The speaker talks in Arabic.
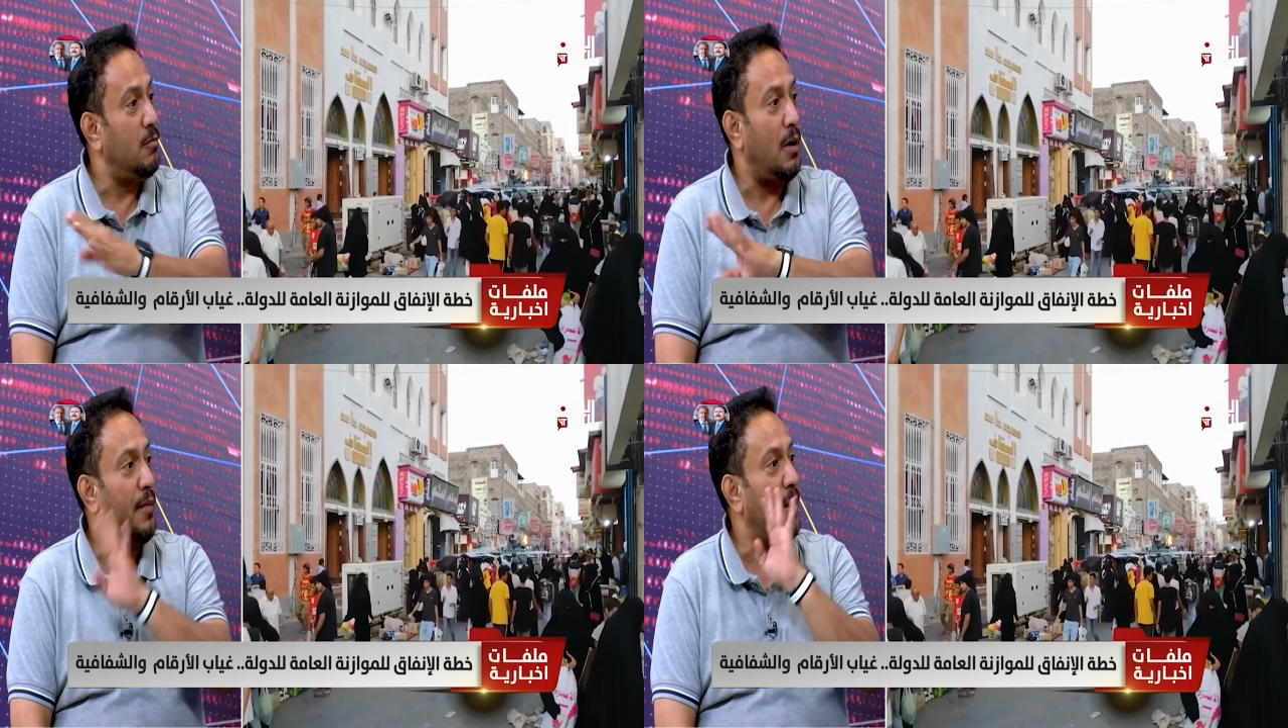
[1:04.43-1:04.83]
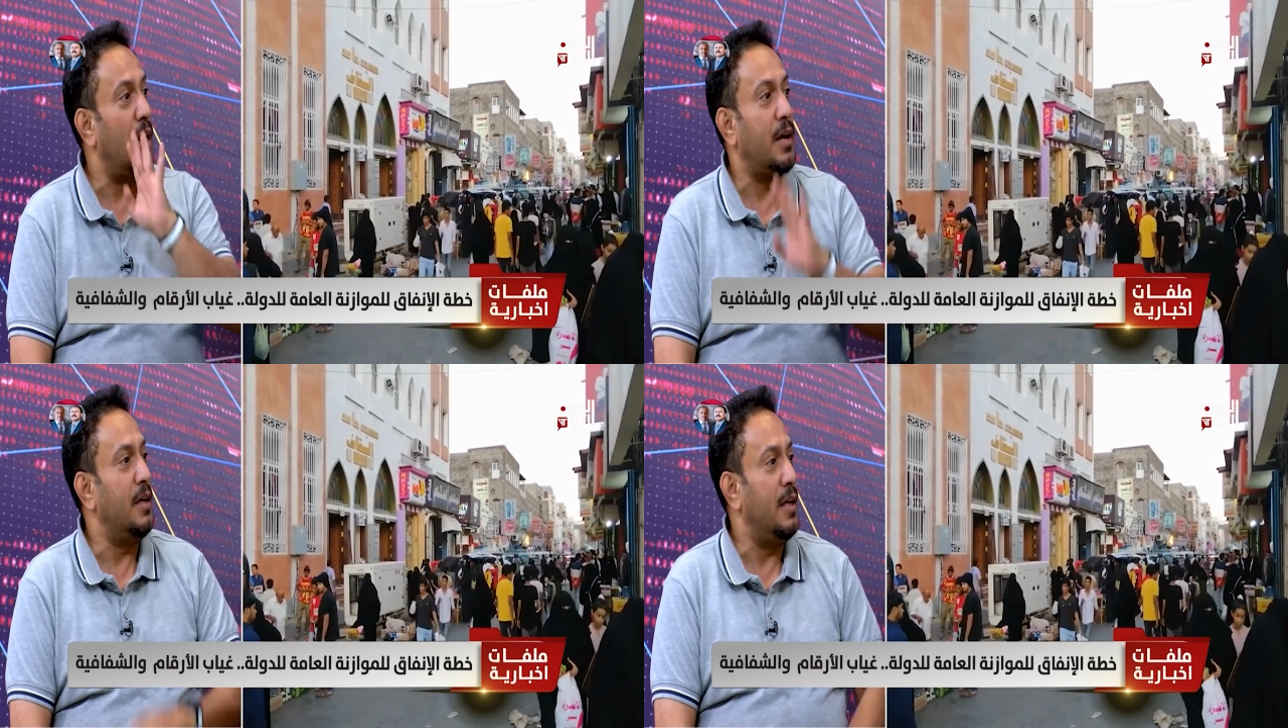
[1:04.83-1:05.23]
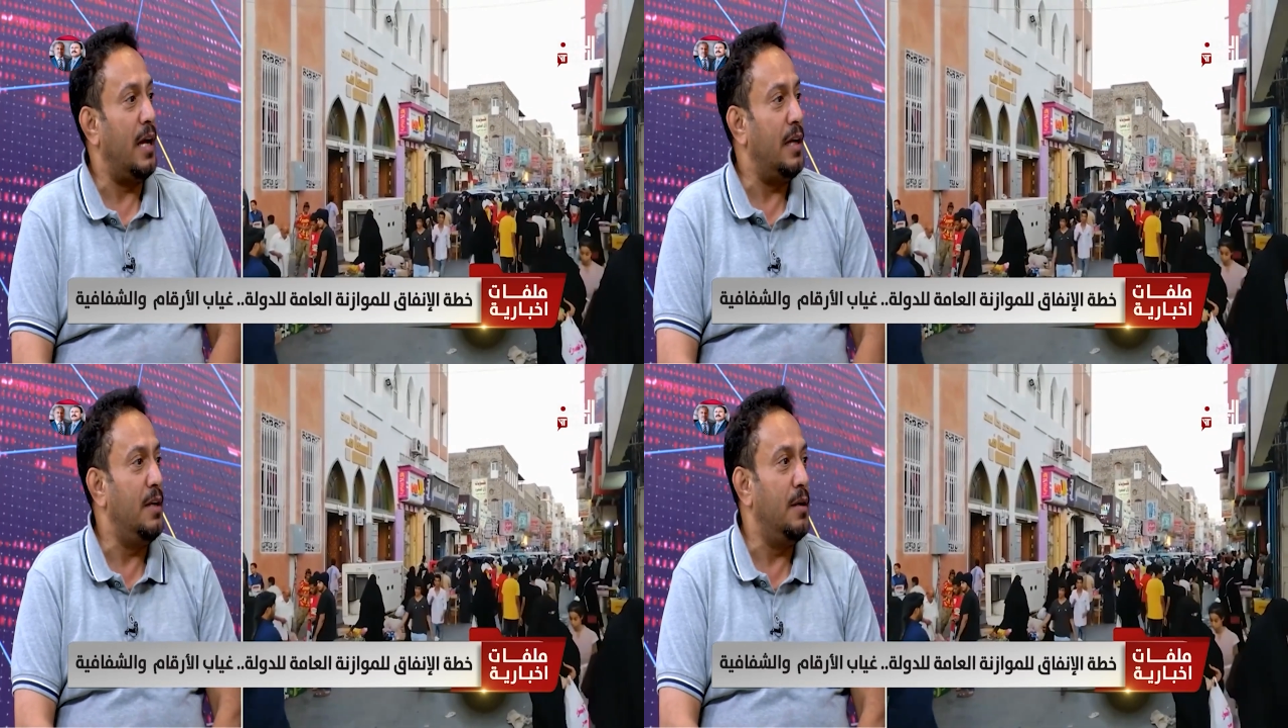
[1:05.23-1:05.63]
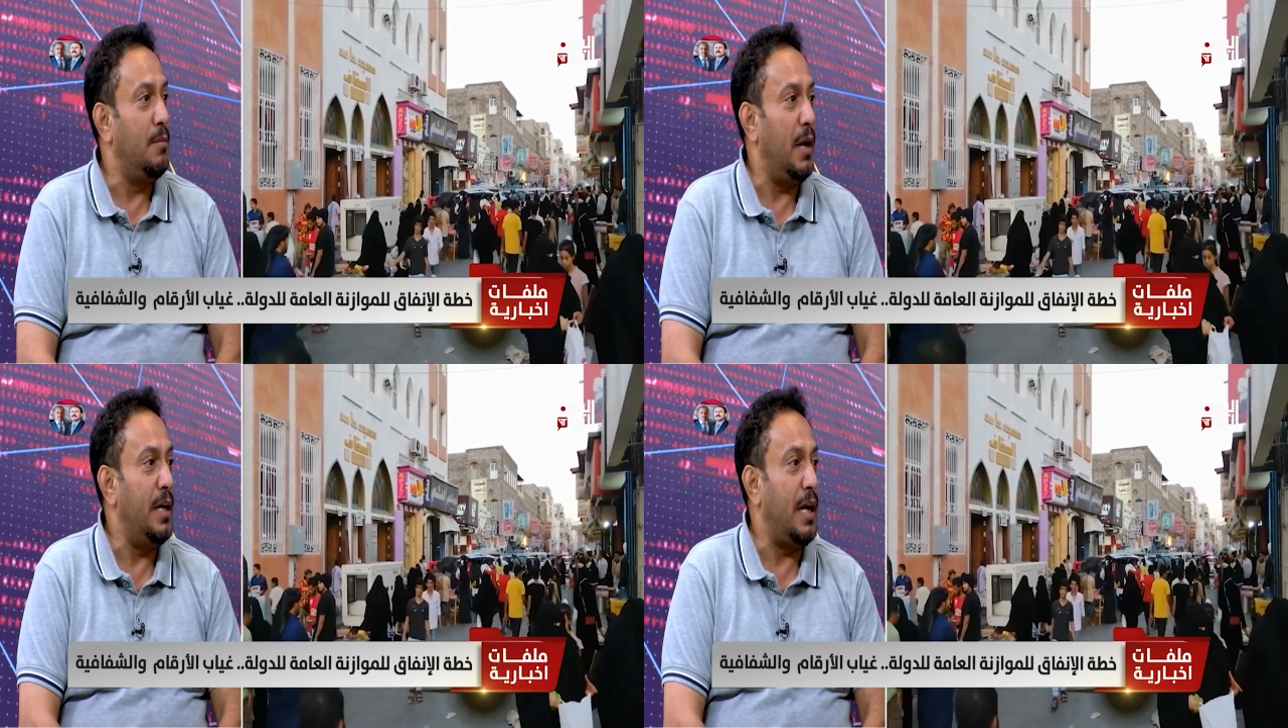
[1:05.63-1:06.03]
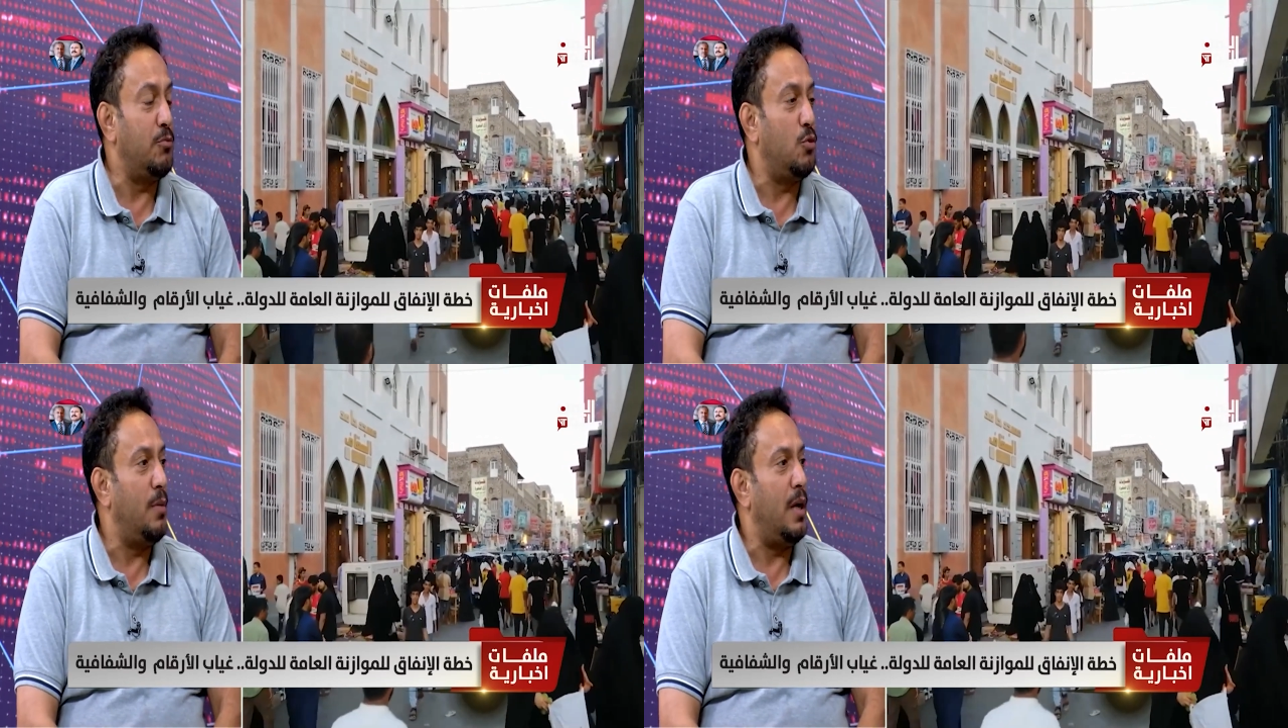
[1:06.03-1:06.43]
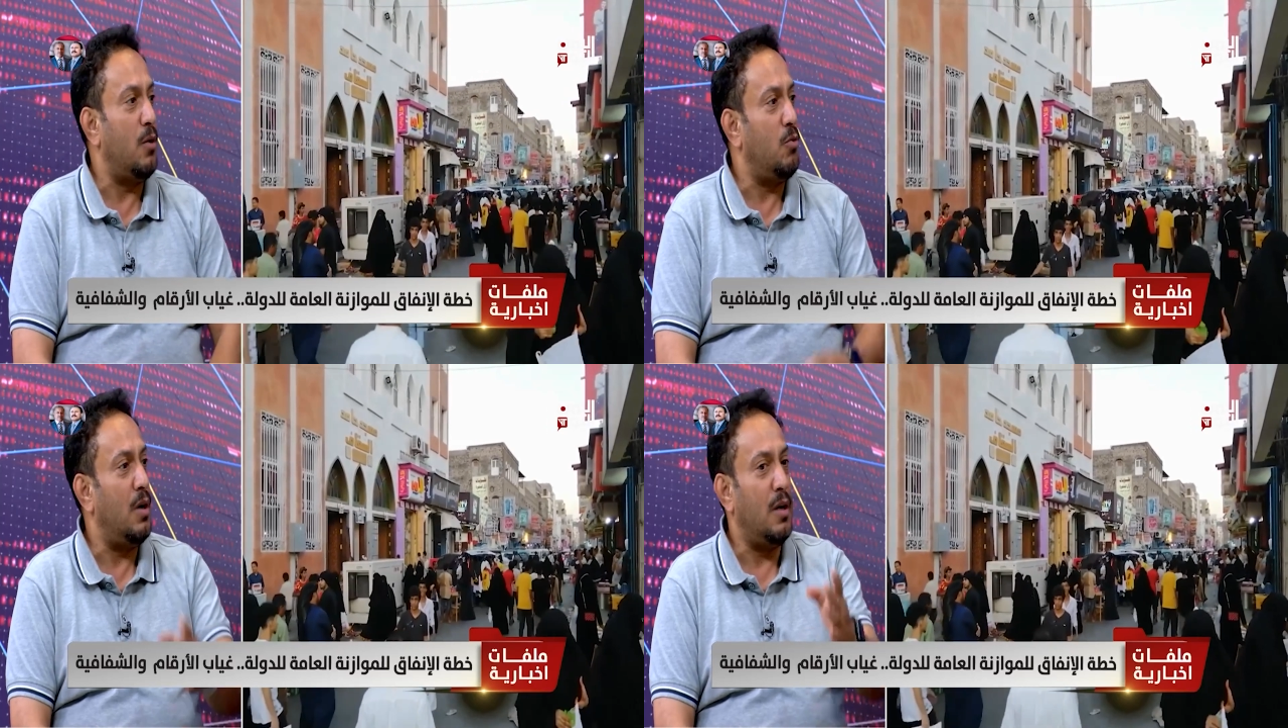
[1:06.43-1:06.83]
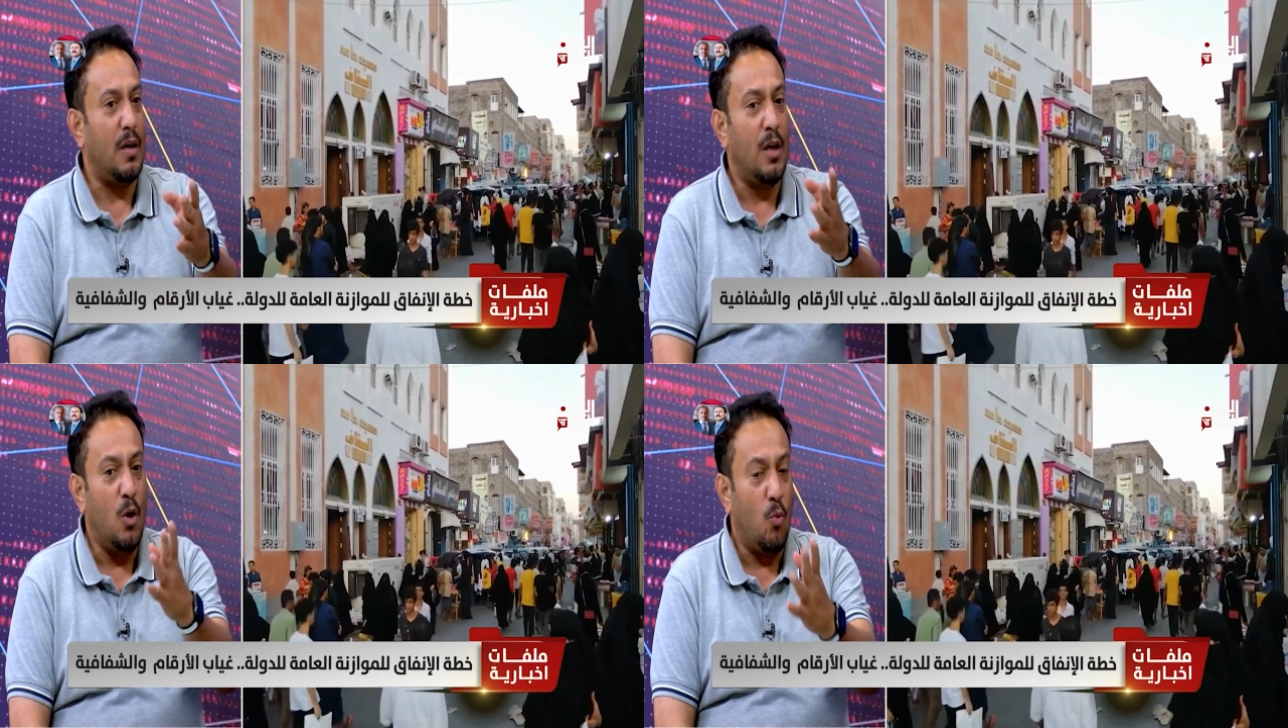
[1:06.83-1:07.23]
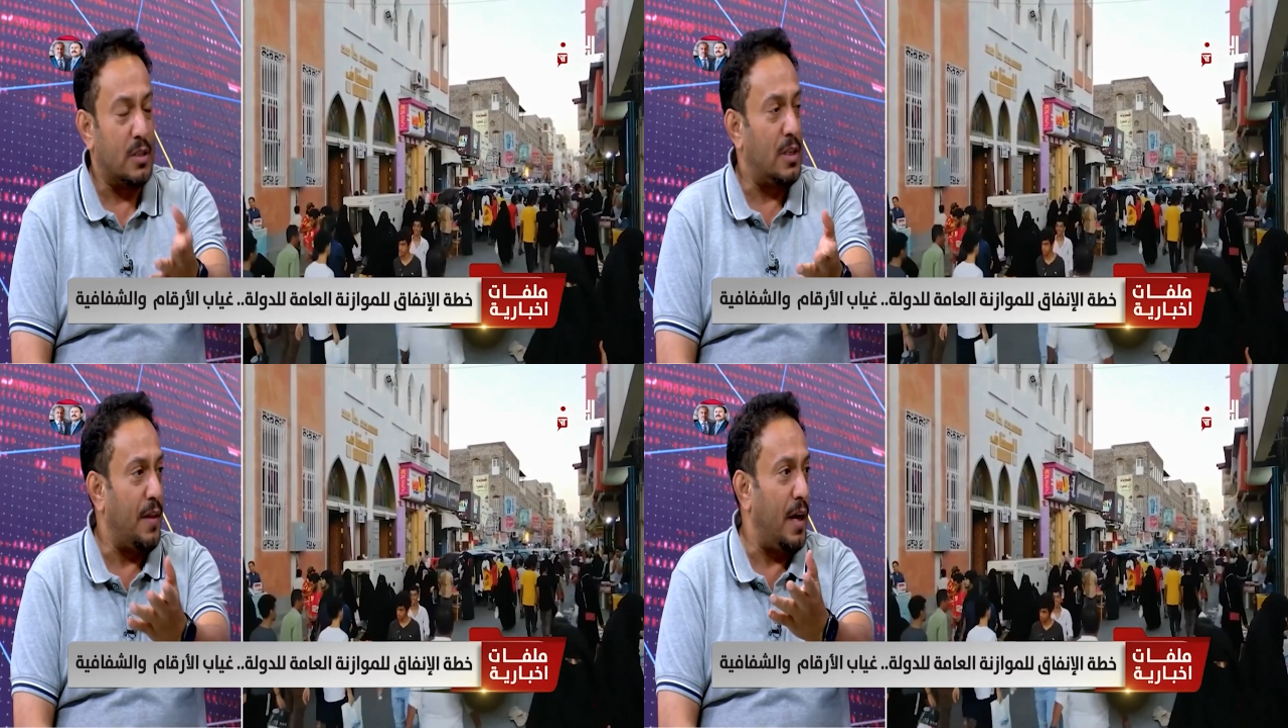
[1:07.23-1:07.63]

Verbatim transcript: وهذاك اخيه يعني معين عبد الملك و... واتضح